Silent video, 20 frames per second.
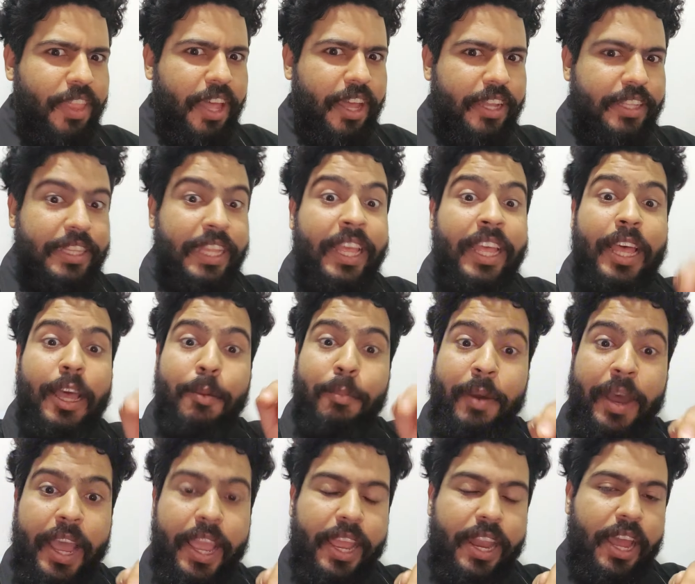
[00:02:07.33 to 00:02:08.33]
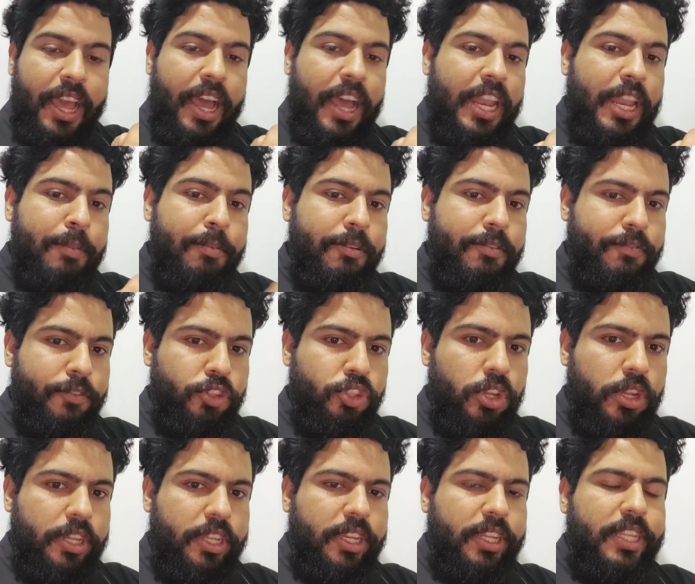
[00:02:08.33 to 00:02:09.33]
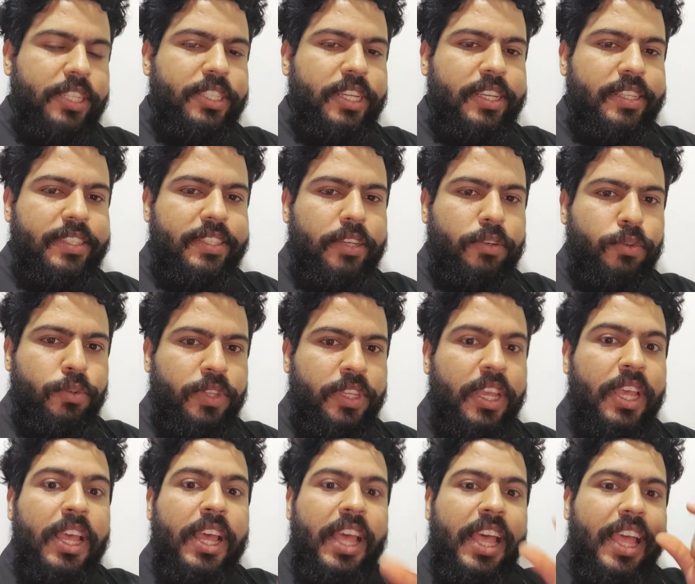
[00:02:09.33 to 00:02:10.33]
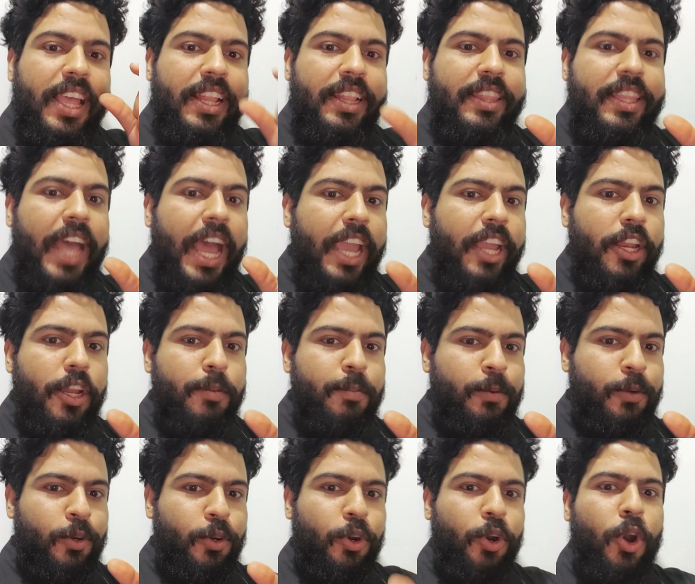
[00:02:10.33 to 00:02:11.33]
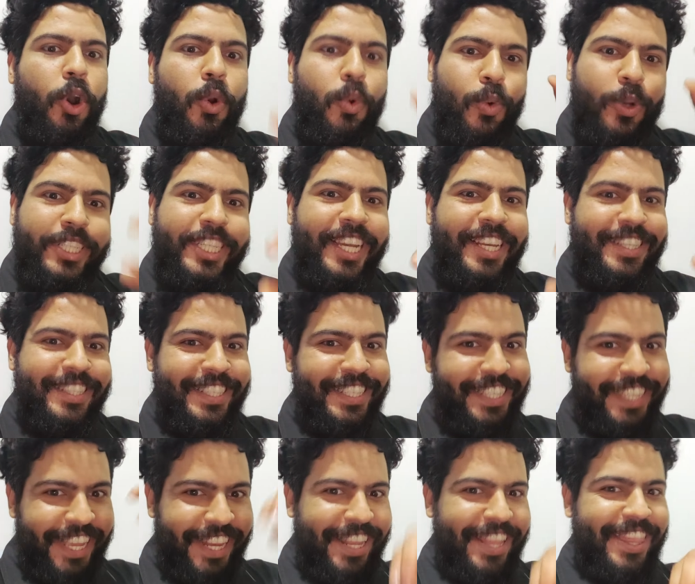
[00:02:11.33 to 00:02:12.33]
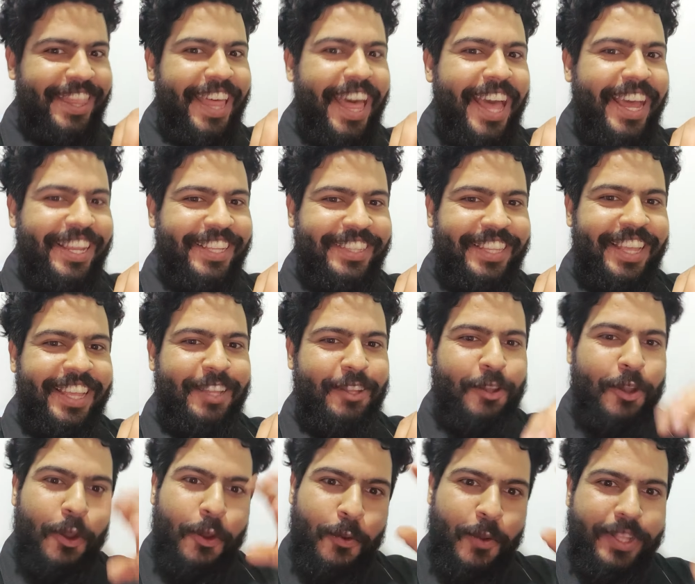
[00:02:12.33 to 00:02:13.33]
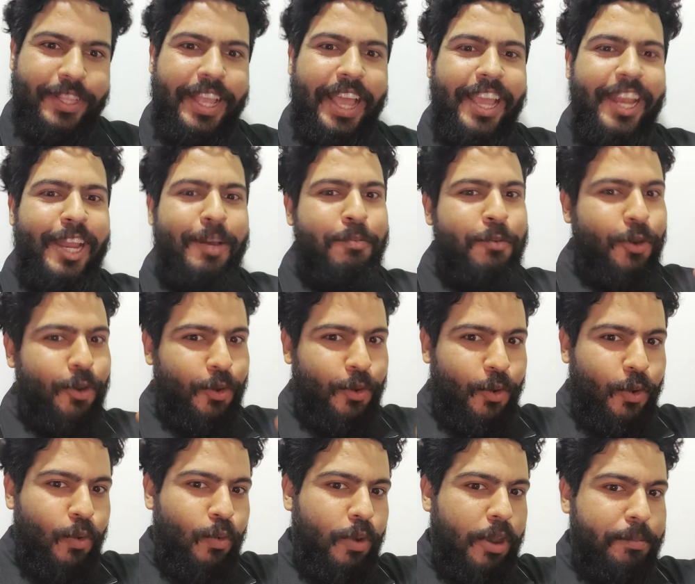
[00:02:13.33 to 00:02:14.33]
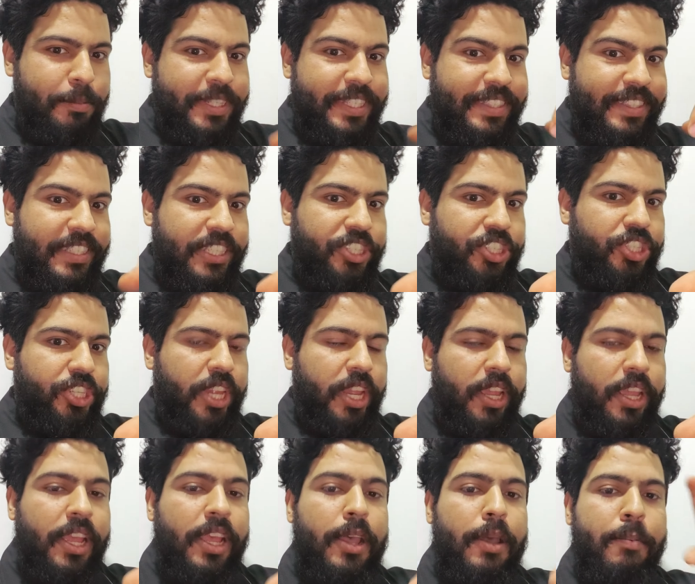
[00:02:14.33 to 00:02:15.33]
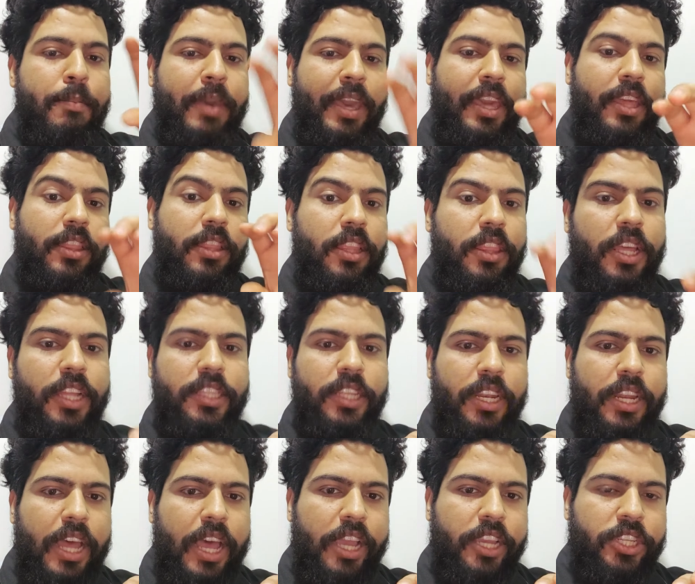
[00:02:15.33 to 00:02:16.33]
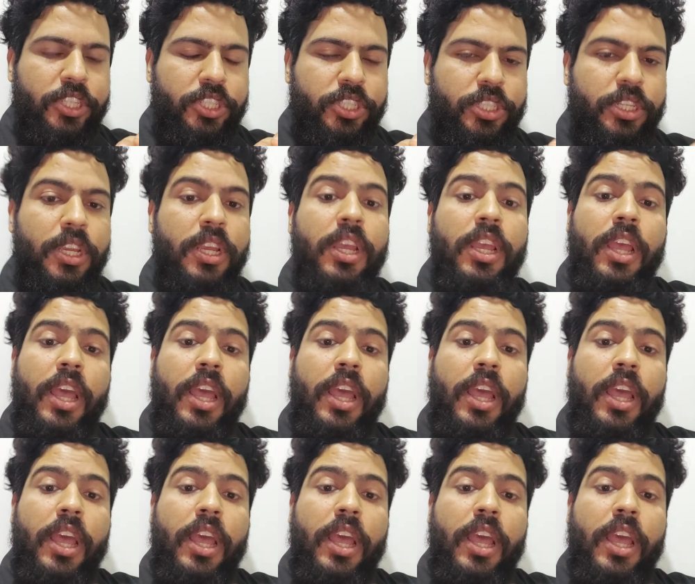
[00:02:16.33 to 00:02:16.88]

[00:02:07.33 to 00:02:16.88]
ضاغطه بهاي الحاله بالفيديو اللي احنا جايين نسويه الداينامو هو شخصيا الضاغطه هو داينامو وهو بي سكه بحيث تضغط القايش